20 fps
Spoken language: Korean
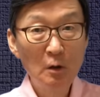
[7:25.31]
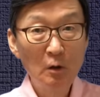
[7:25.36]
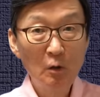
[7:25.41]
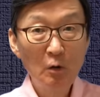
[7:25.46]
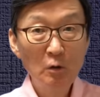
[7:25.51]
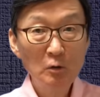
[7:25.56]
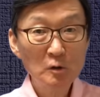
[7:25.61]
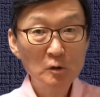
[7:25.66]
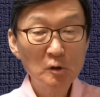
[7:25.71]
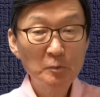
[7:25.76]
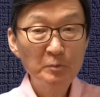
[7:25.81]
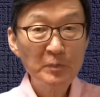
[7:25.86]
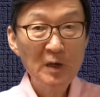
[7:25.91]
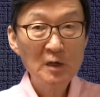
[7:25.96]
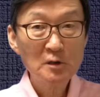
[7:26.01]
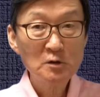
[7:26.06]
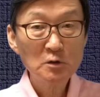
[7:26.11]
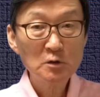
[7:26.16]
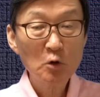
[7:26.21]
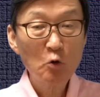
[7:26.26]
어, 이거
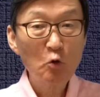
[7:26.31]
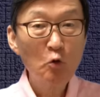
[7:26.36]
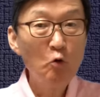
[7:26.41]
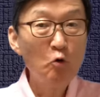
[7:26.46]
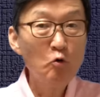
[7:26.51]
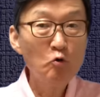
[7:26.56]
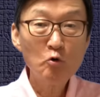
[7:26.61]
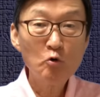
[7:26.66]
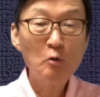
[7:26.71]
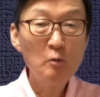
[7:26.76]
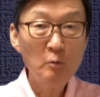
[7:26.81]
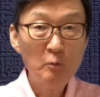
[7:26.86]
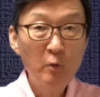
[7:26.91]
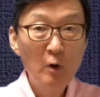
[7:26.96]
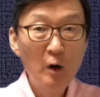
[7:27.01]
베이징이 홍콩